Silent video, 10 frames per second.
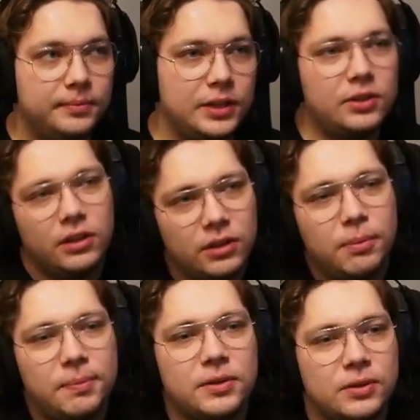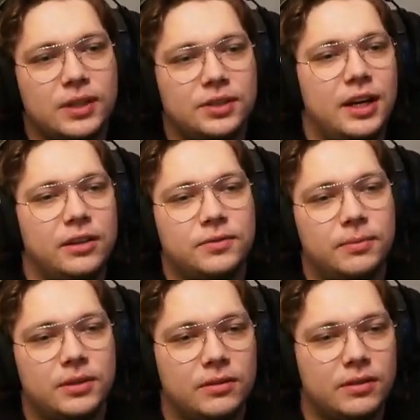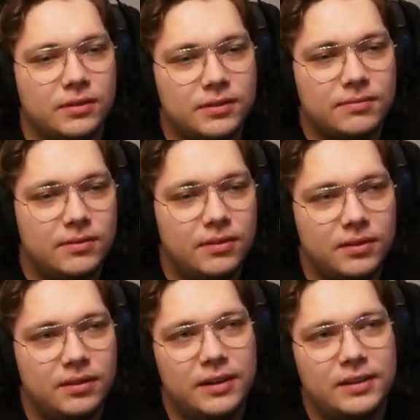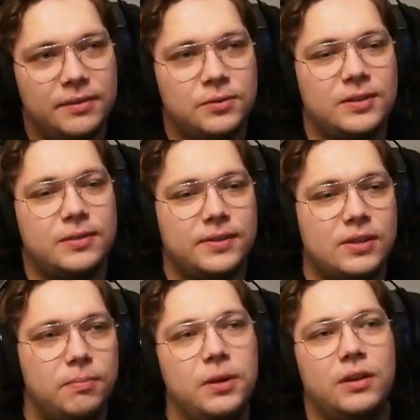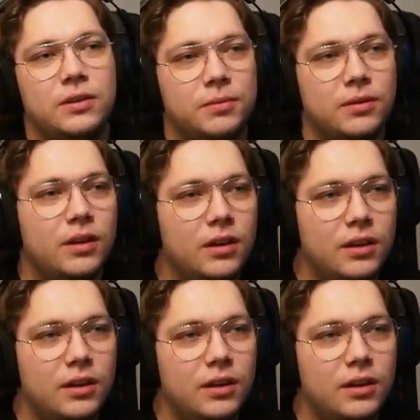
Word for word: Znaczy, no, no po prostu zaczęli, no w sumie to, to, to, to, nawet nie wiem, czy to jest kwestia opinii, no bo